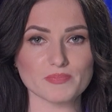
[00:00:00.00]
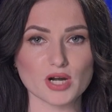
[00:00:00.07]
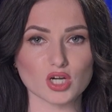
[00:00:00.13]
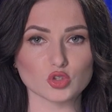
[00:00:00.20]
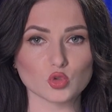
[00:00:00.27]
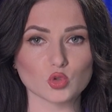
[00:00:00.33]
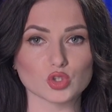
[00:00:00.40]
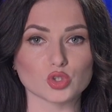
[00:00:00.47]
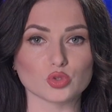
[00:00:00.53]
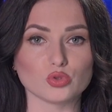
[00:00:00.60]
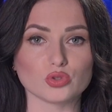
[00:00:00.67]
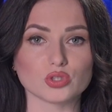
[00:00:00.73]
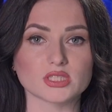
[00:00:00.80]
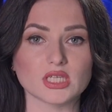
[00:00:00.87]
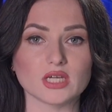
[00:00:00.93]
прогноз
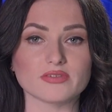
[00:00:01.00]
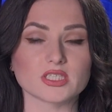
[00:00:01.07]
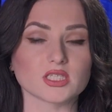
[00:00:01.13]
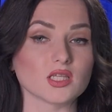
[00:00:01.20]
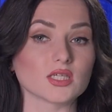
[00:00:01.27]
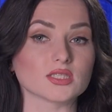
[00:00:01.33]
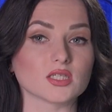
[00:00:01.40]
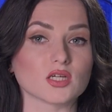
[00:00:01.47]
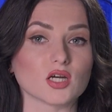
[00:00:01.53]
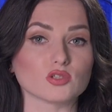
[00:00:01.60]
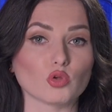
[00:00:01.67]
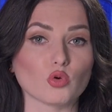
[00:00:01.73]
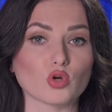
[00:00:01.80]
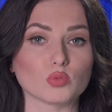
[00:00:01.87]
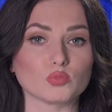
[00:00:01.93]
ЮНИСЕФ, согласно
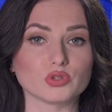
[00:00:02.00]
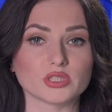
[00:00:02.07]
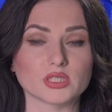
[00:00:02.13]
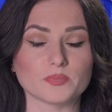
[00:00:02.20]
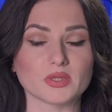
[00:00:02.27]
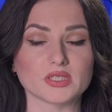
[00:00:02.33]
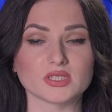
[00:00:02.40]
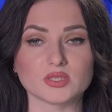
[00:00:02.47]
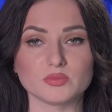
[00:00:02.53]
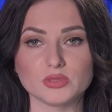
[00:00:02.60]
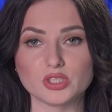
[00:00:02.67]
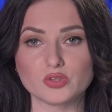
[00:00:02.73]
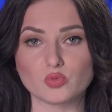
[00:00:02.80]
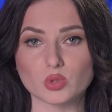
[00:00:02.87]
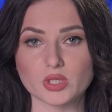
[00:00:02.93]
которому из-за
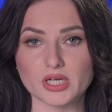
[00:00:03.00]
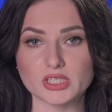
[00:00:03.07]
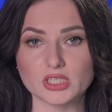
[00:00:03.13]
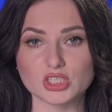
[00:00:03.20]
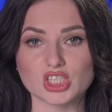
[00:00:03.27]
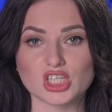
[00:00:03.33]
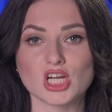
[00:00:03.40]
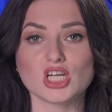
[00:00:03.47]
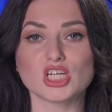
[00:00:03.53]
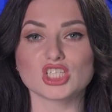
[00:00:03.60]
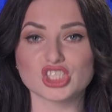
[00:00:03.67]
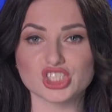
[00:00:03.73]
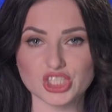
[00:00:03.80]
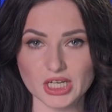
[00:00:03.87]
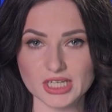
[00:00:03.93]
пандемии в Украине
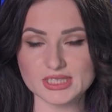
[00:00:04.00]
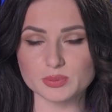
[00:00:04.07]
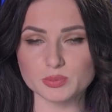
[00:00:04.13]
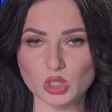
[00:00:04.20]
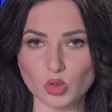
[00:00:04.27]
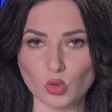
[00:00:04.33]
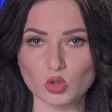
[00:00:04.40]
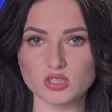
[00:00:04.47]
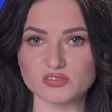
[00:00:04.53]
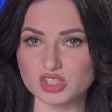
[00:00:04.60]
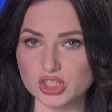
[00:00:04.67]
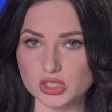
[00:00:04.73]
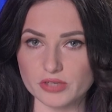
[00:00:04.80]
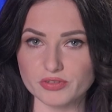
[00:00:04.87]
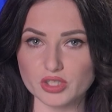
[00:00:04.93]
6 миллионов
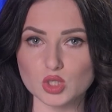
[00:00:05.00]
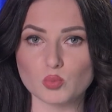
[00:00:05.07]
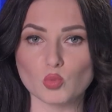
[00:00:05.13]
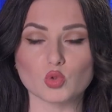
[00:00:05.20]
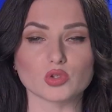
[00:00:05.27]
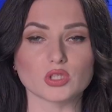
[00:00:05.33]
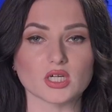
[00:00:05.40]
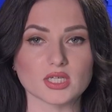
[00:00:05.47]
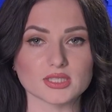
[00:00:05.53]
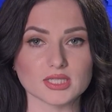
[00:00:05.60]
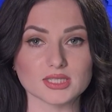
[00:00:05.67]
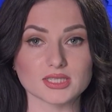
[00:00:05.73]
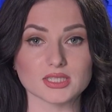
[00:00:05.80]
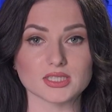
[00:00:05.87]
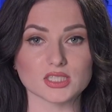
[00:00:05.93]
человек могут
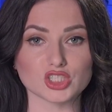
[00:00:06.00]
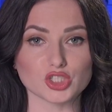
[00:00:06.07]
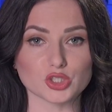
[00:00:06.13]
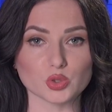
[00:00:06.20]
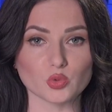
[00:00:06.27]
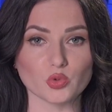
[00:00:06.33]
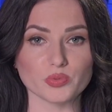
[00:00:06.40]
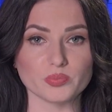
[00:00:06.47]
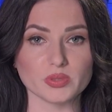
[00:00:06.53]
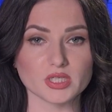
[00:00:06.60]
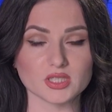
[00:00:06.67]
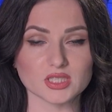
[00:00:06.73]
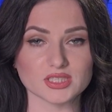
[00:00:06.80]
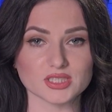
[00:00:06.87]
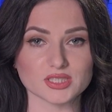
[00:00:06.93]
оказаться за чертой
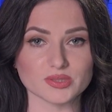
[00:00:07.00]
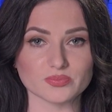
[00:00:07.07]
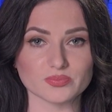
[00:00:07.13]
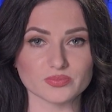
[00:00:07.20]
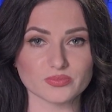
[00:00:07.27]
бедности.